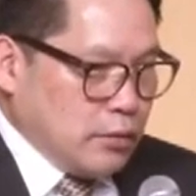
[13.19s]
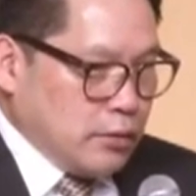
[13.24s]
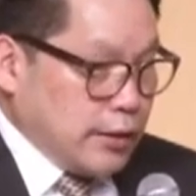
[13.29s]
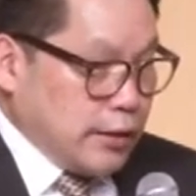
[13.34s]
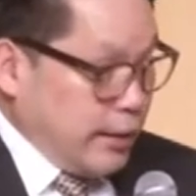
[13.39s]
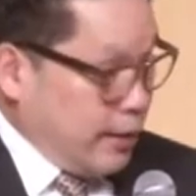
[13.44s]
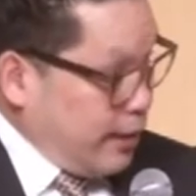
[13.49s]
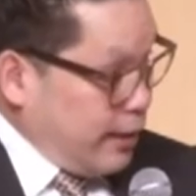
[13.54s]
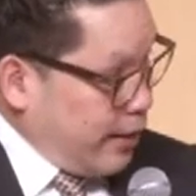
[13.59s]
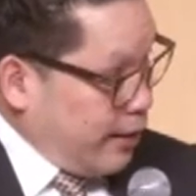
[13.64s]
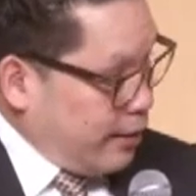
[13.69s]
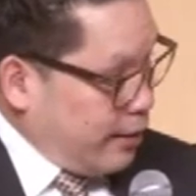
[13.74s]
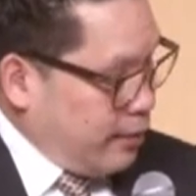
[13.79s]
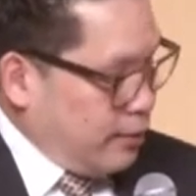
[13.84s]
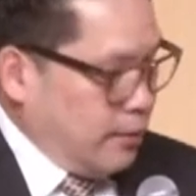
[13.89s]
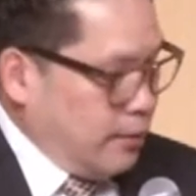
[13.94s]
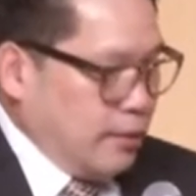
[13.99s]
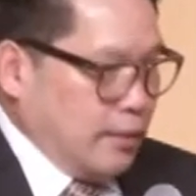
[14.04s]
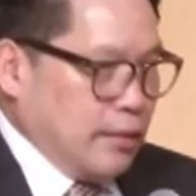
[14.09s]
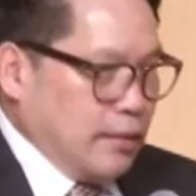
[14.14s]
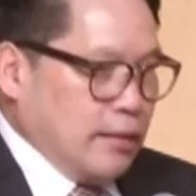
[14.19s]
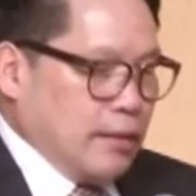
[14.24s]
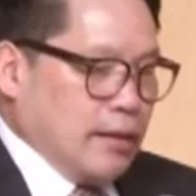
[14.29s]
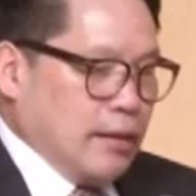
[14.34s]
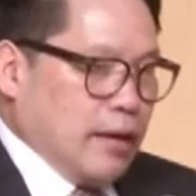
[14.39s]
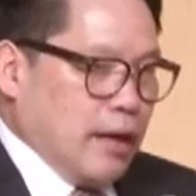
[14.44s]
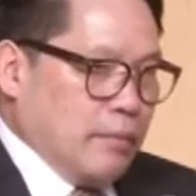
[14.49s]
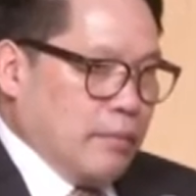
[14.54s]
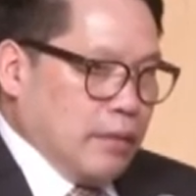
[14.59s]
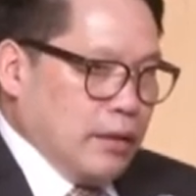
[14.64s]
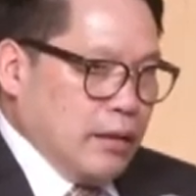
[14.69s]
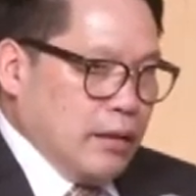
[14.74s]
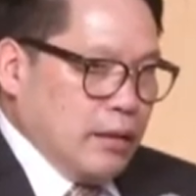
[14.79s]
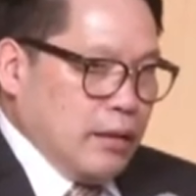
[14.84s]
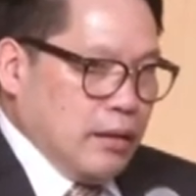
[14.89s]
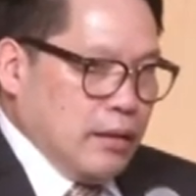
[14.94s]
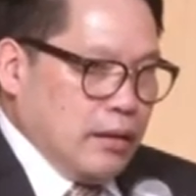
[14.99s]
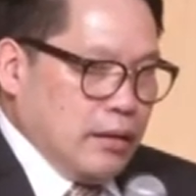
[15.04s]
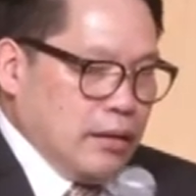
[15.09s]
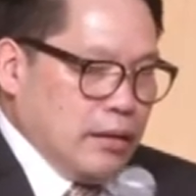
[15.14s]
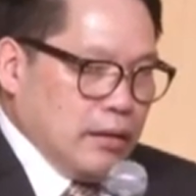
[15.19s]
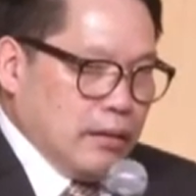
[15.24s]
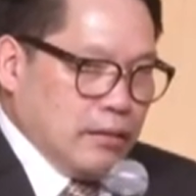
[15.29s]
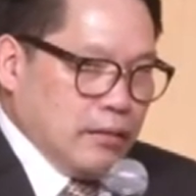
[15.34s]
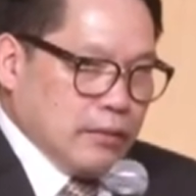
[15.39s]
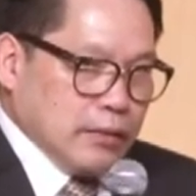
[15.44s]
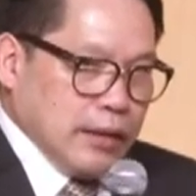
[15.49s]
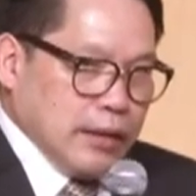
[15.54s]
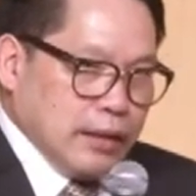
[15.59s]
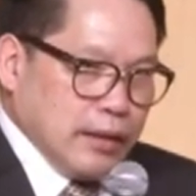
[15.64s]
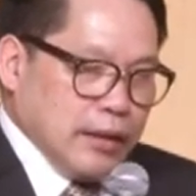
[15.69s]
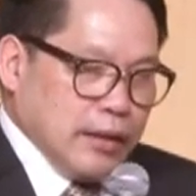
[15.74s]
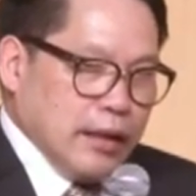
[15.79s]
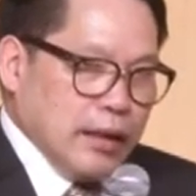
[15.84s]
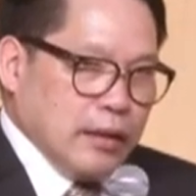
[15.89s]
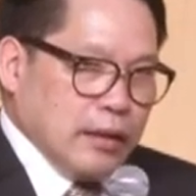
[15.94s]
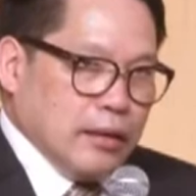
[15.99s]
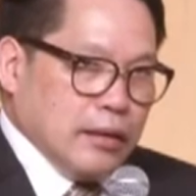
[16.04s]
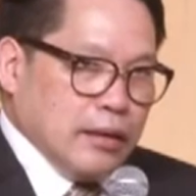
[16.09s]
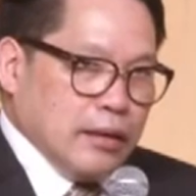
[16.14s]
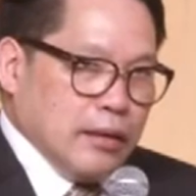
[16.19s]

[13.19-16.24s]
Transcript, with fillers: เศรษฐกิจนะครับเรื่องของเศรษฐกิจ